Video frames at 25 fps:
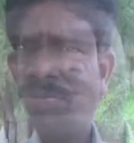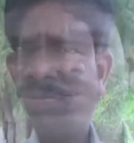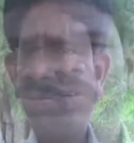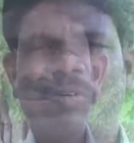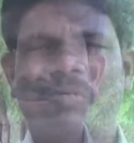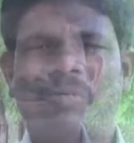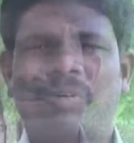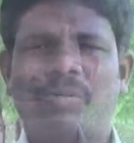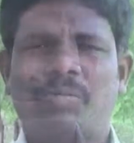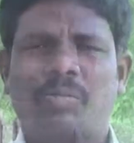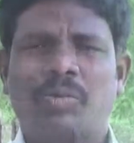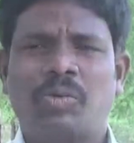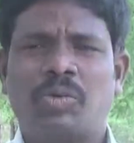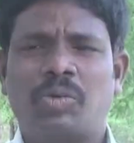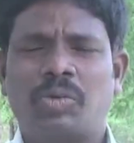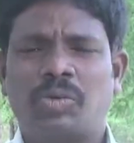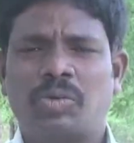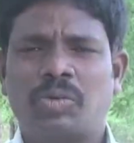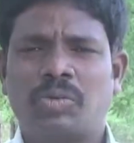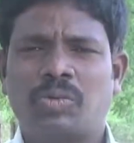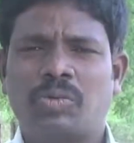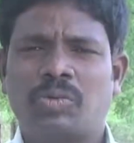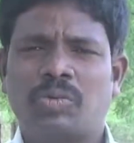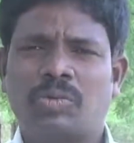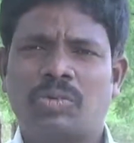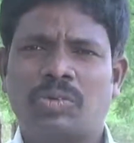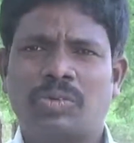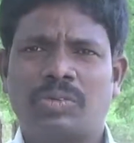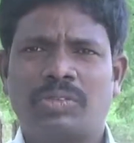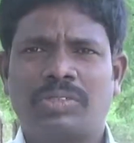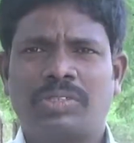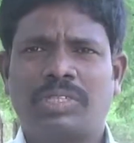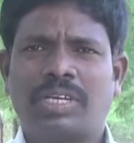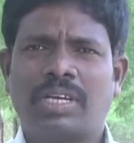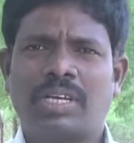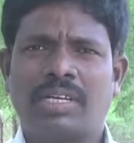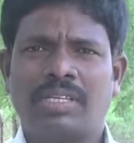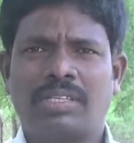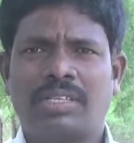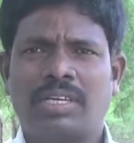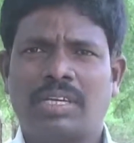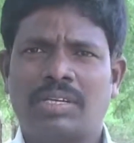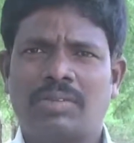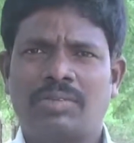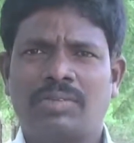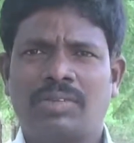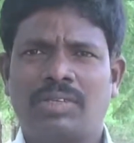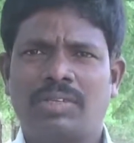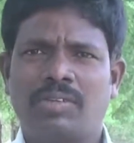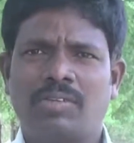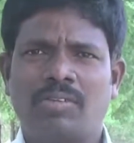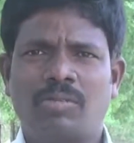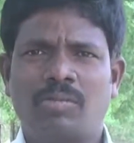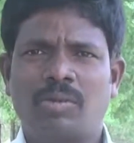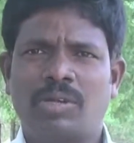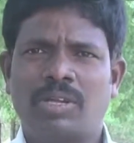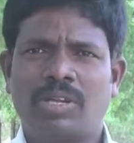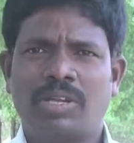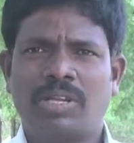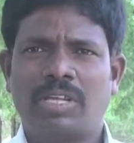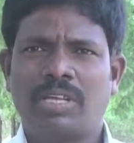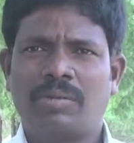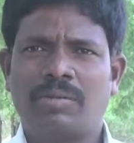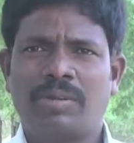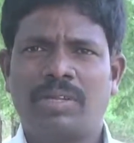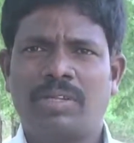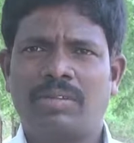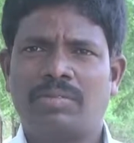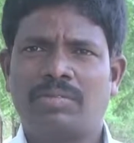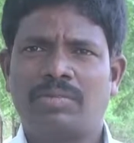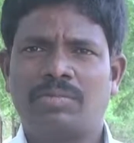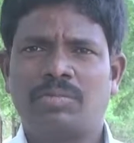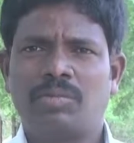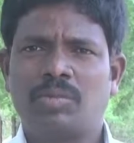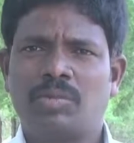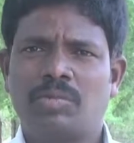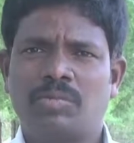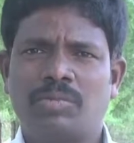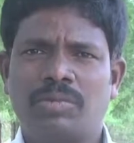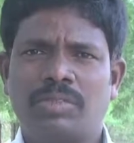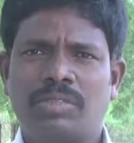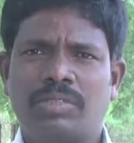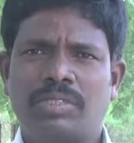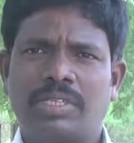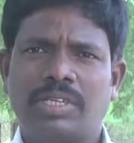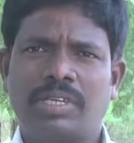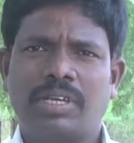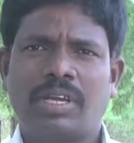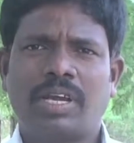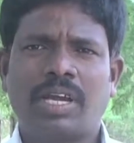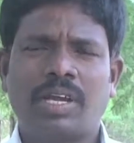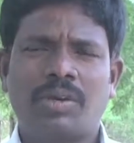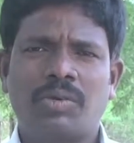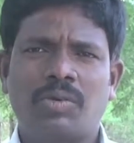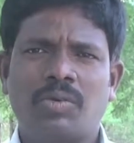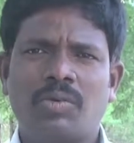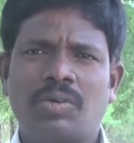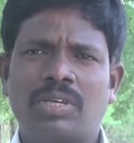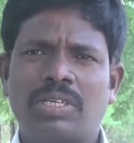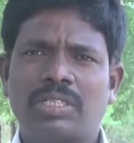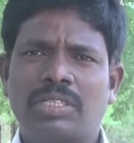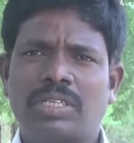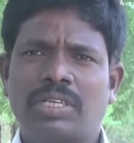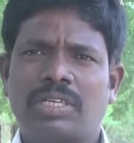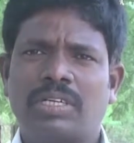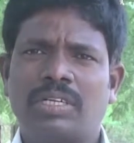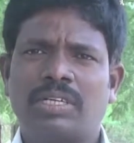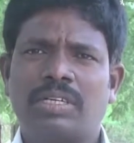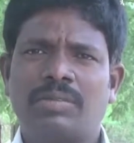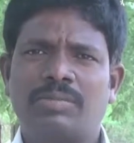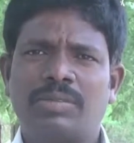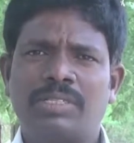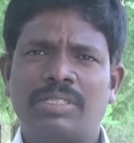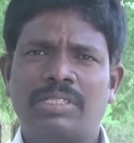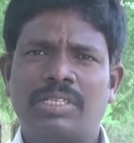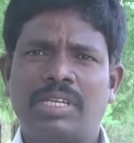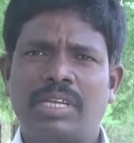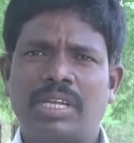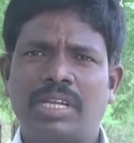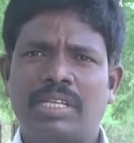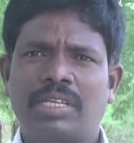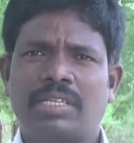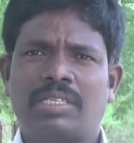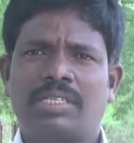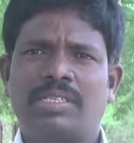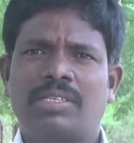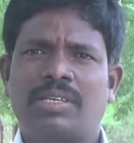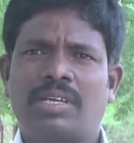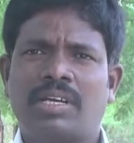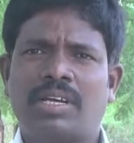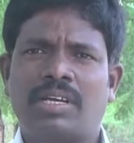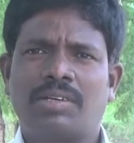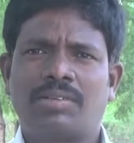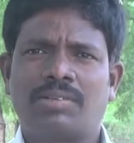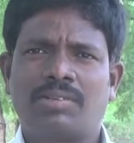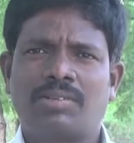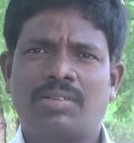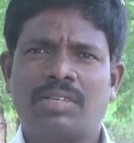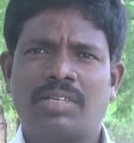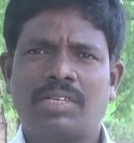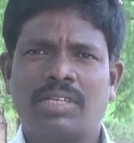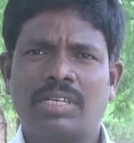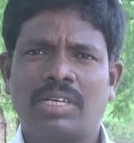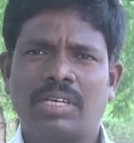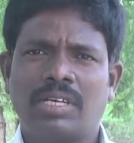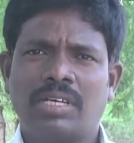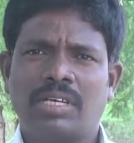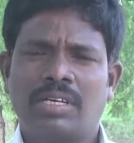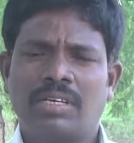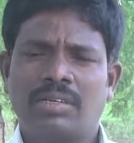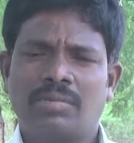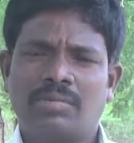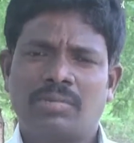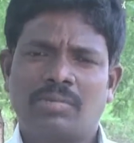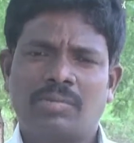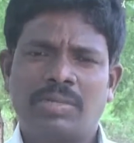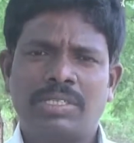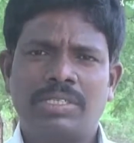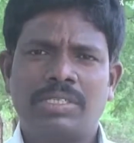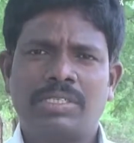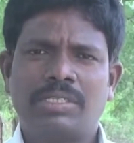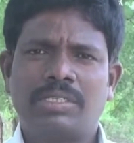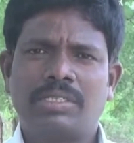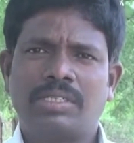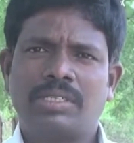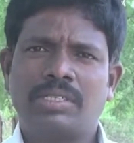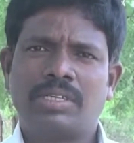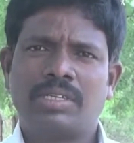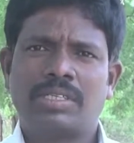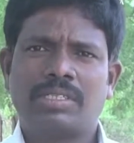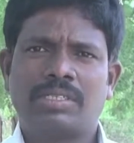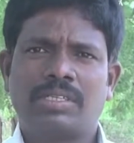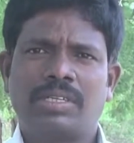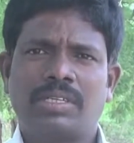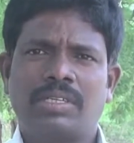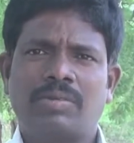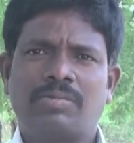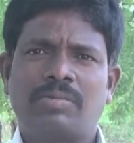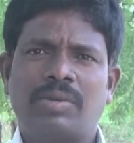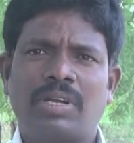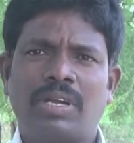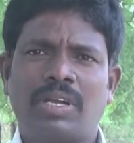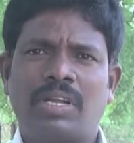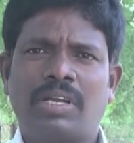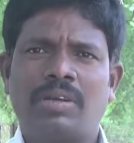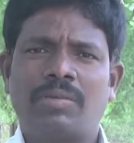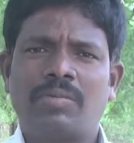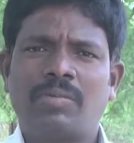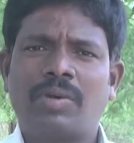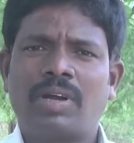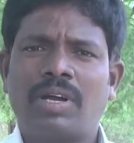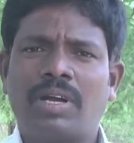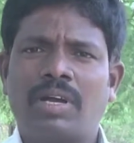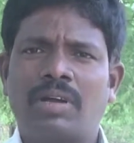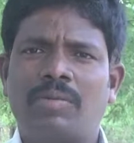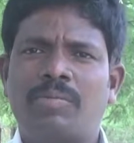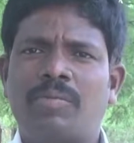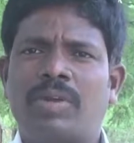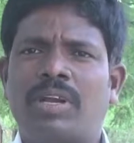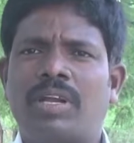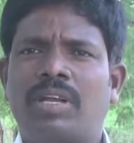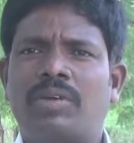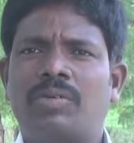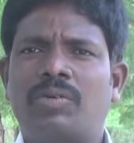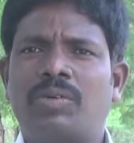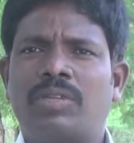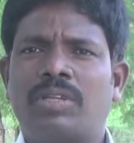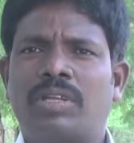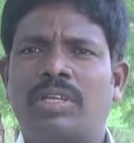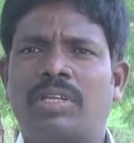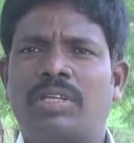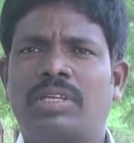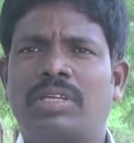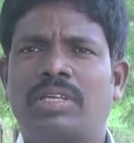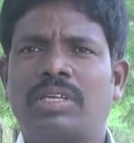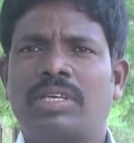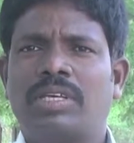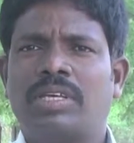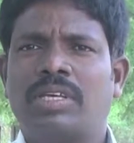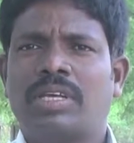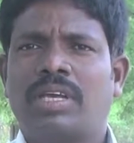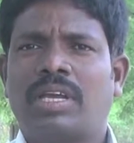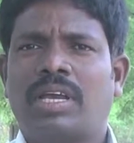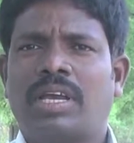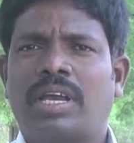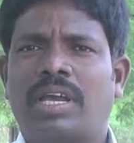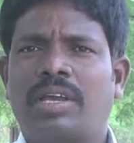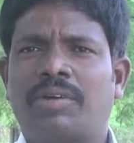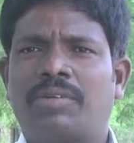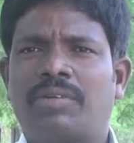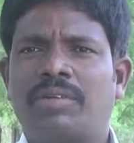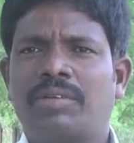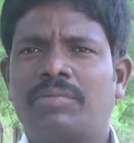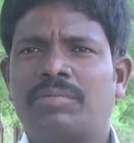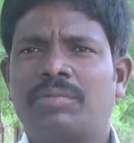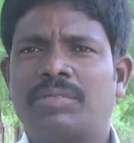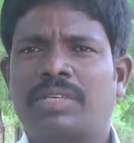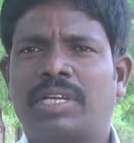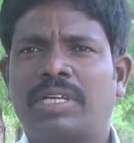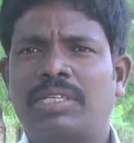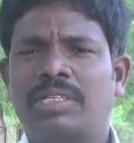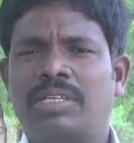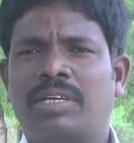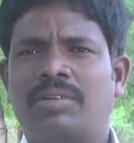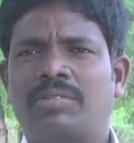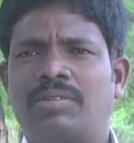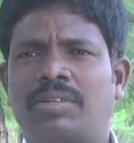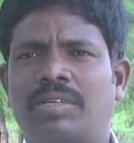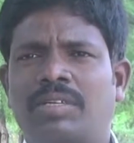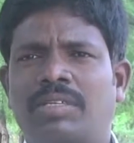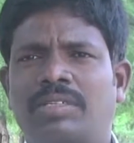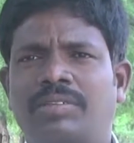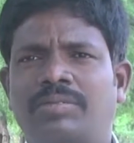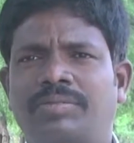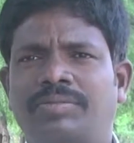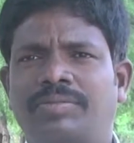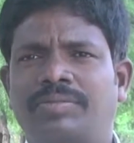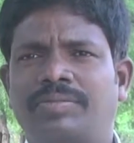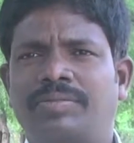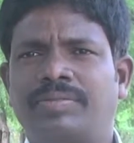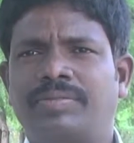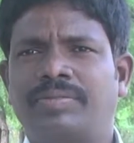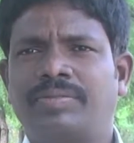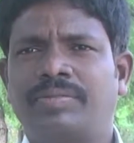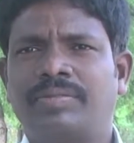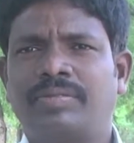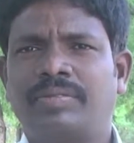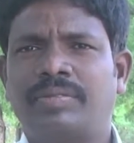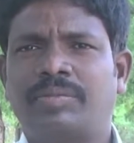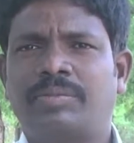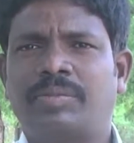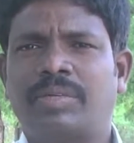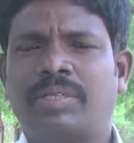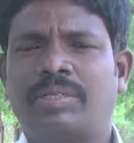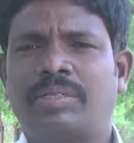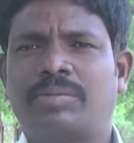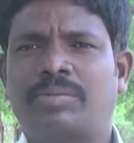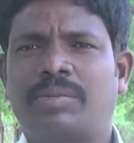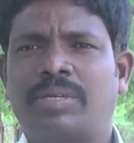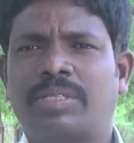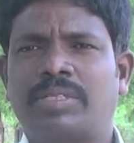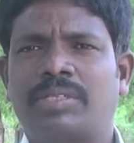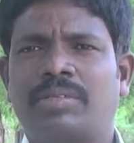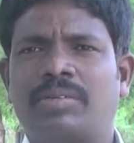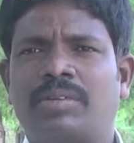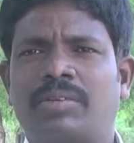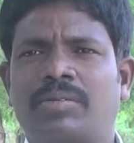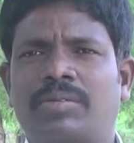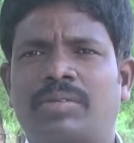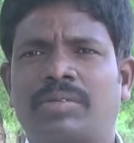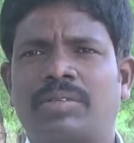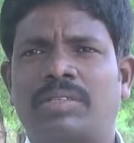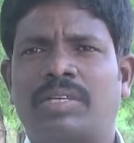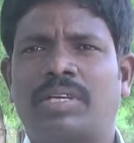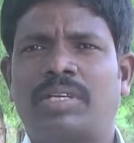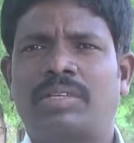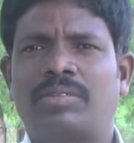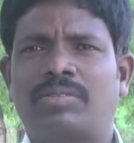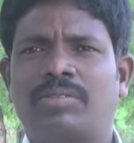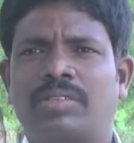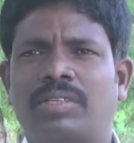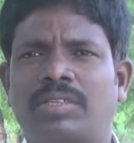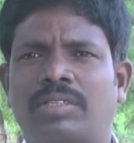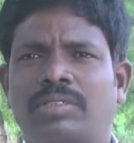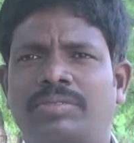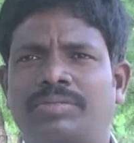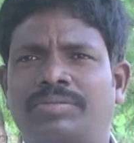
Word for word: దోమపోటు చాలా తక్కువ ఉన్నాయి దోమపోటు అనేది ఏం లేదు ఆకు కూడా చాలా మంచి లేత చిగురు ఆకుతోటి మంచి ఎగురొస్తుంది మండ బాగా మండ ఉడుతుంది కాయ కొంచెం సైజుగా ఉంటుంది పచ్చ దోమకు తట్టుకుంటుంది